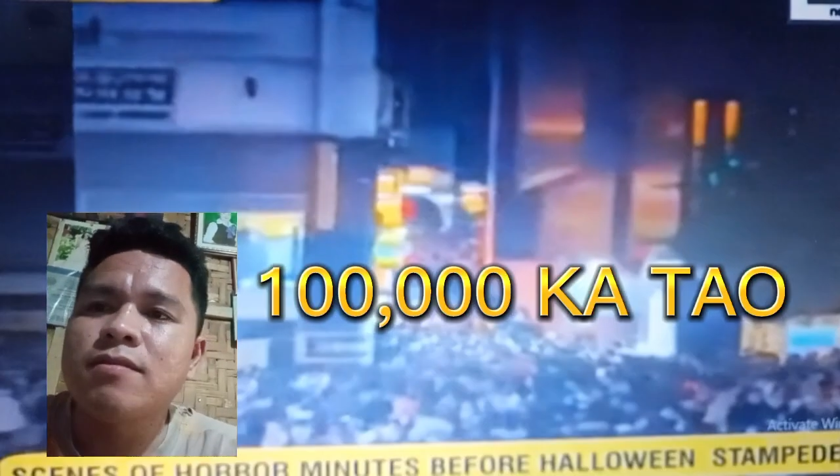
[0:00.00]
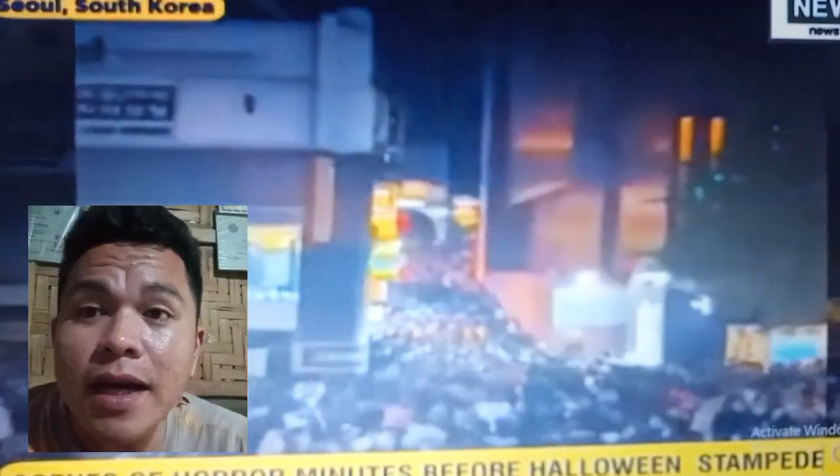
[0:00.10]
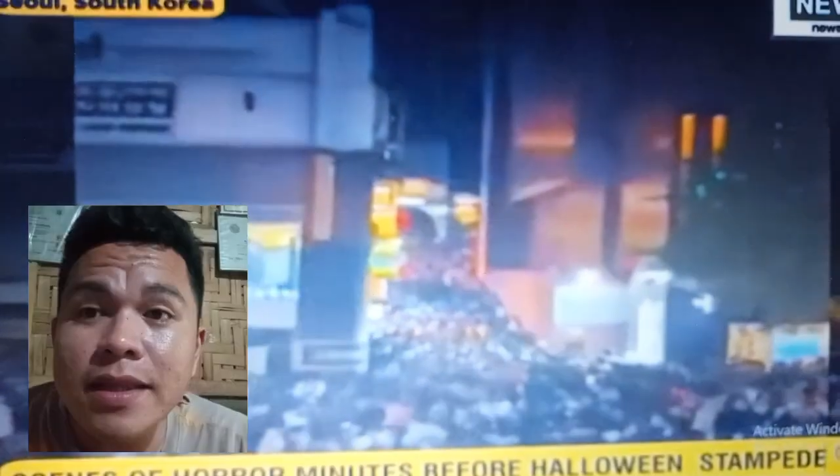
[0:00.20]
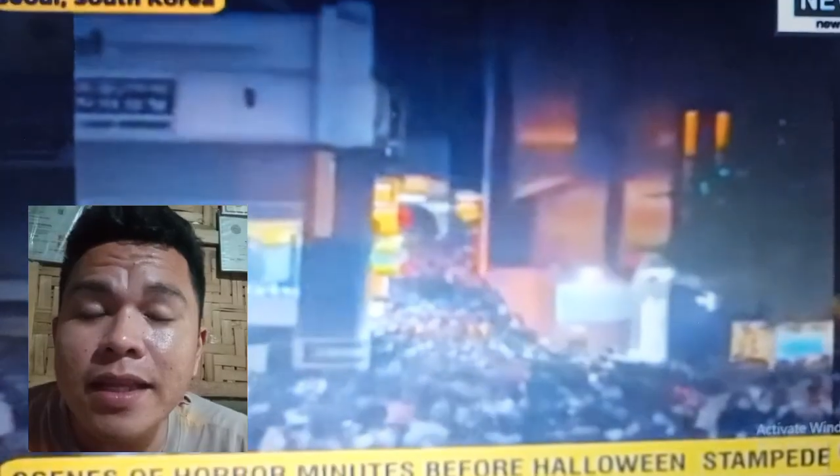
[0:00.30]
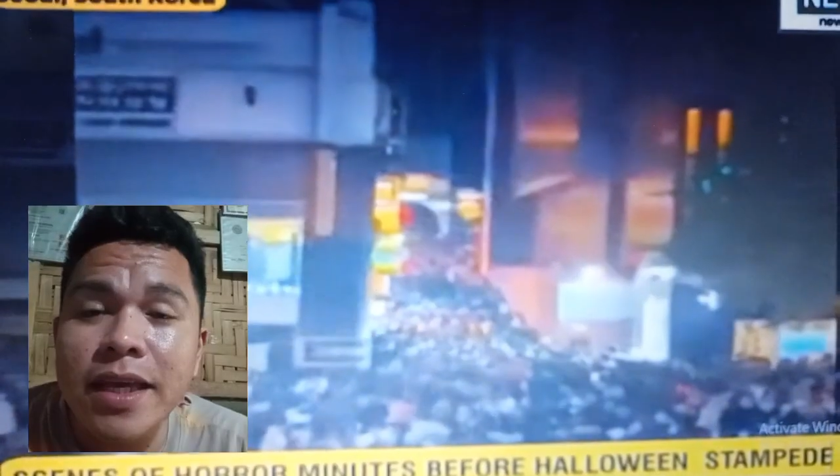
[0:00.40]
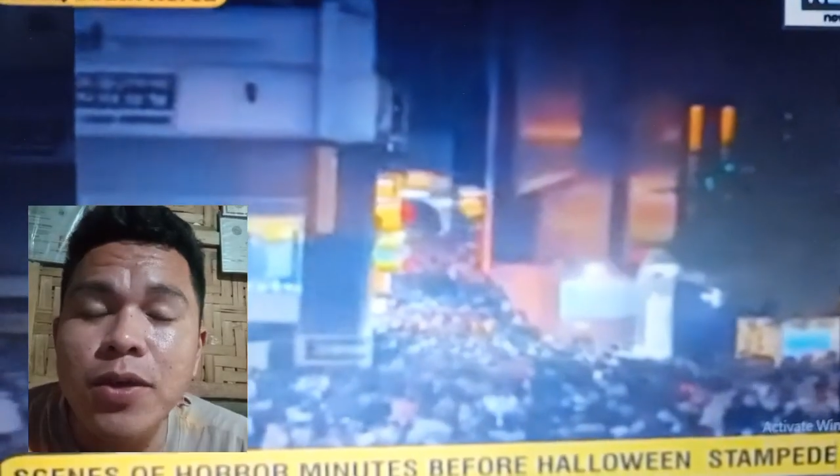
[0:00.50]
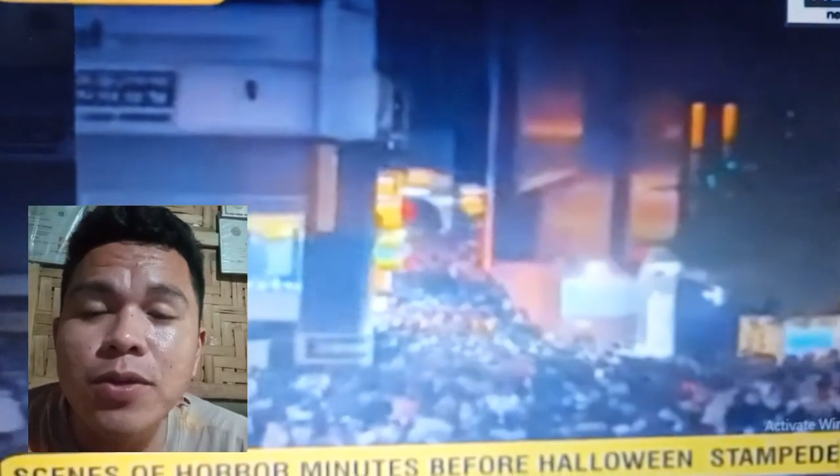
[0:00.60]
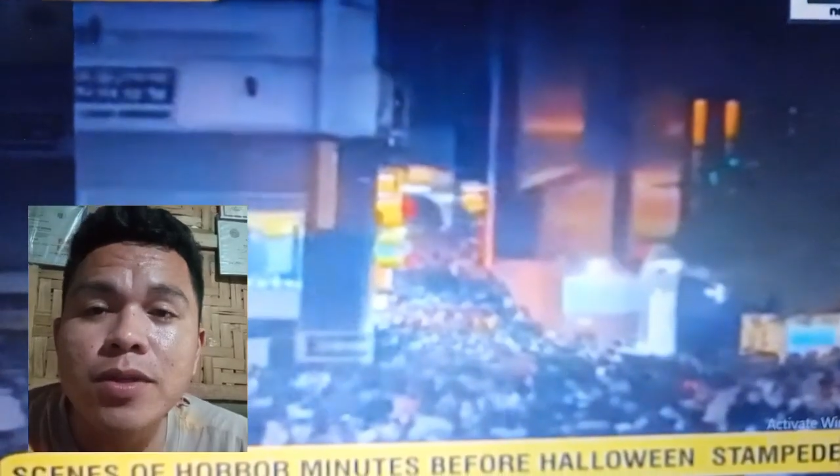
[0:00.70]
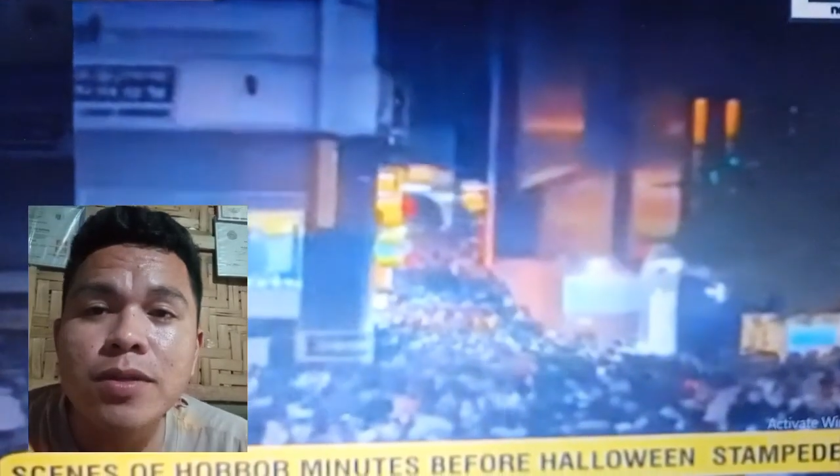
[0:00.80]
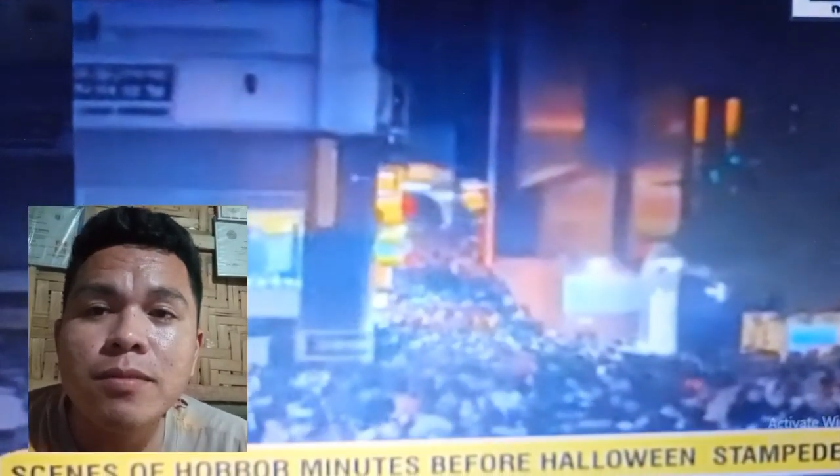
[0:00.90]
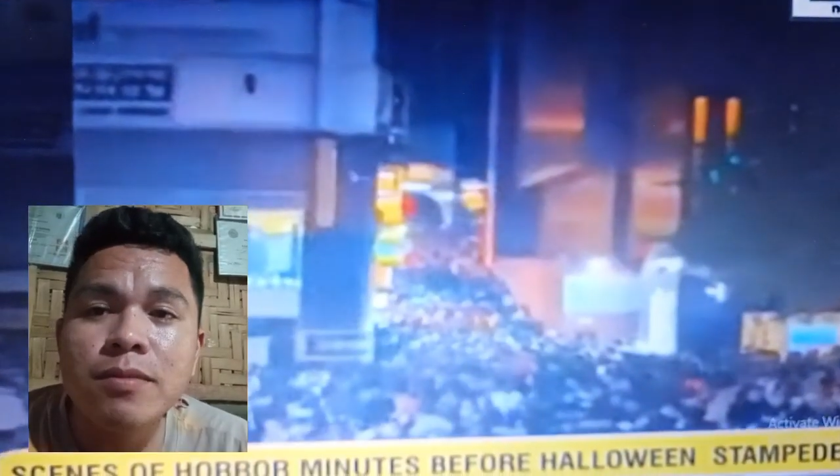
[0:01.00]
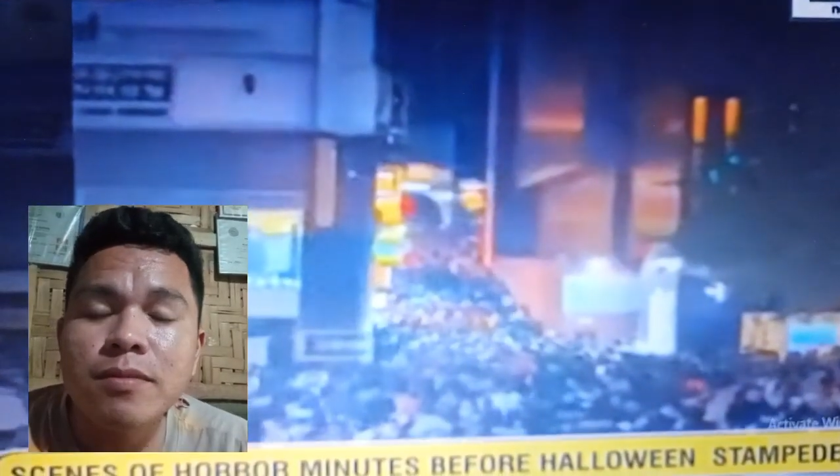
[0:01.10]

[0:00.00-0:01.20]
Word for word: At ngayon,